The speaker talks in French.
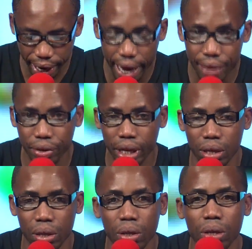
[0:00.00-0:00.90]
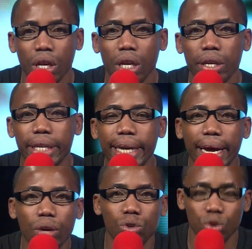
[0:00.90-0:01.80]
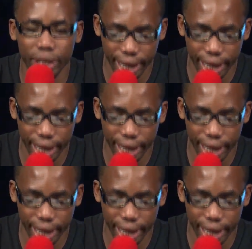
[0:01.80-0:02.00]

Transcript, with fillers: grève, euh, euh, qui ira rejoindre